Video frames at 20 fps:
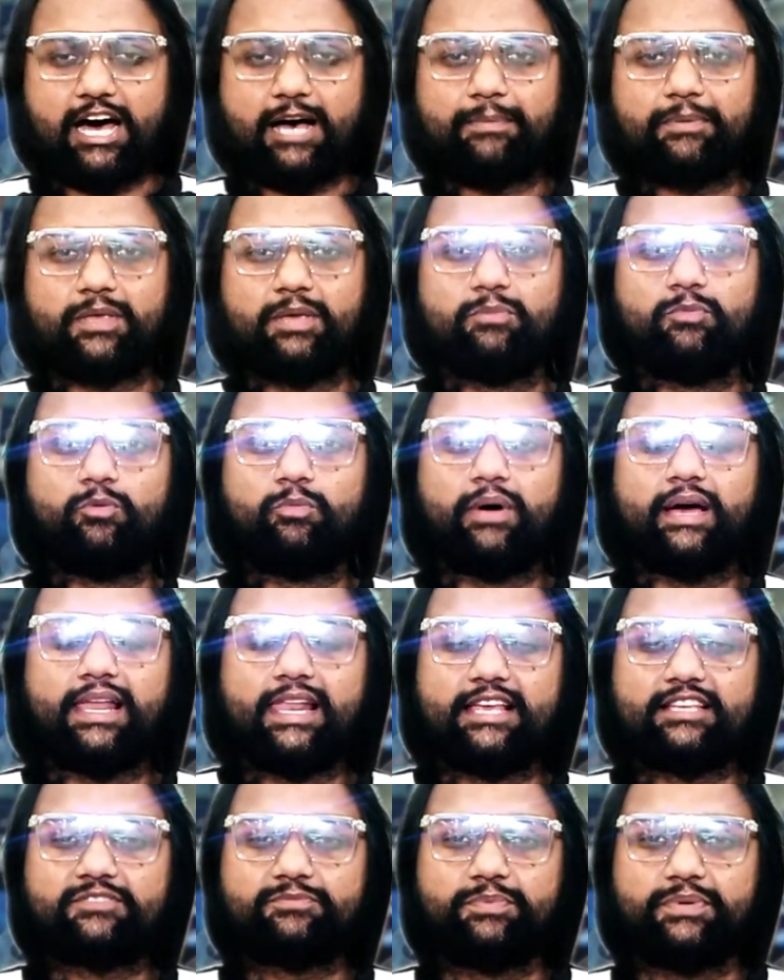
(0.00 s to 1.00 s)
आपके
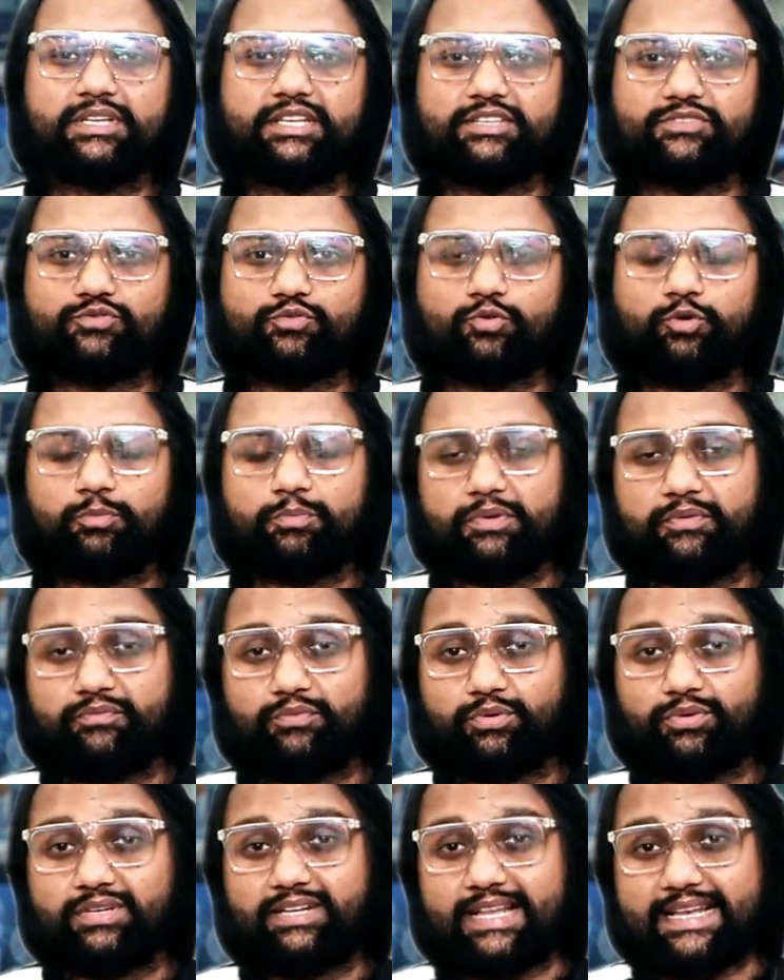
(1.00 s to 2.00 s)
मोबाइल एक्सपीरियंस को भी
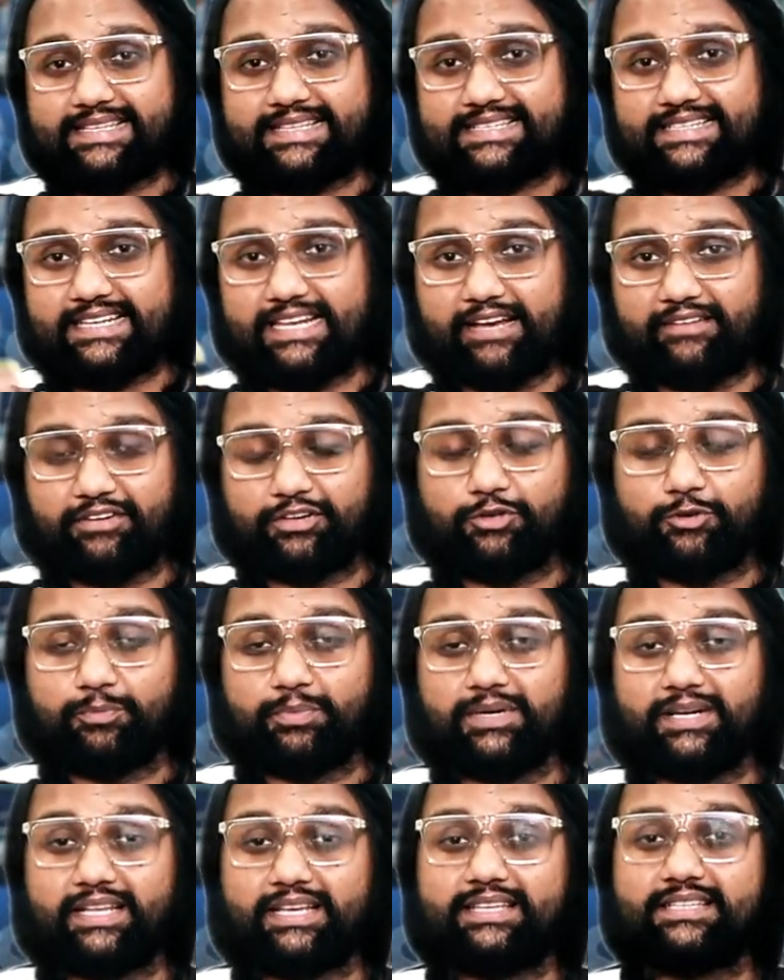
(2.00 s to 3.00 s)
वो नेक्स्ट लेवल के
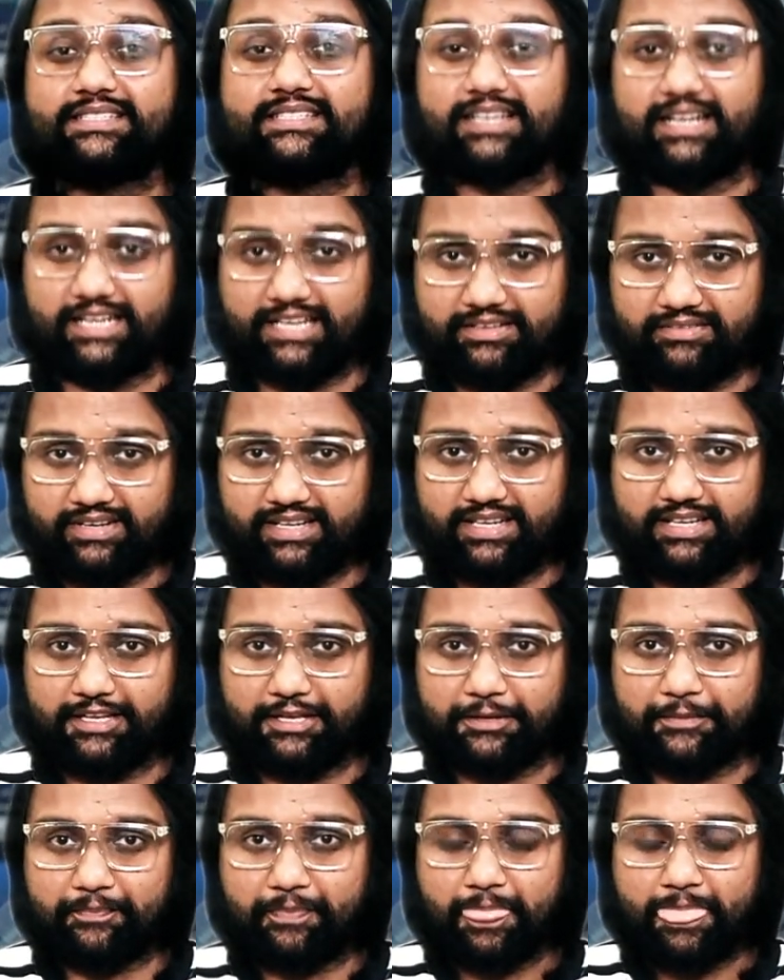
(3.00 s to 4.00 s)
ऊपर लेके जाने वाले
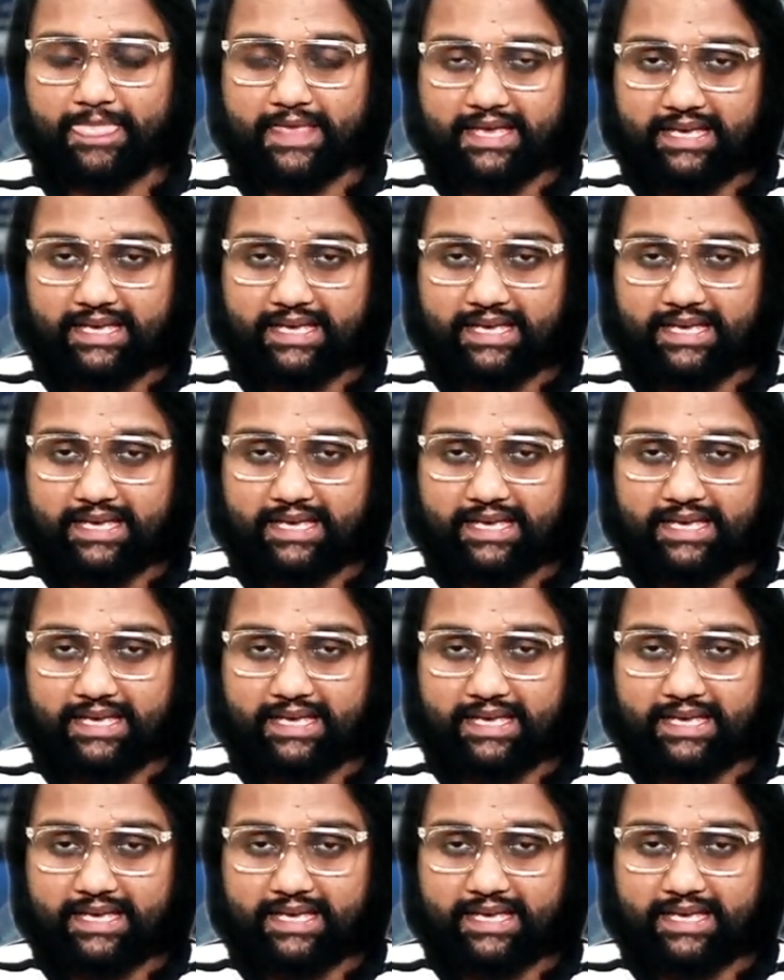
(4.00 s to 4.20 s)
हैं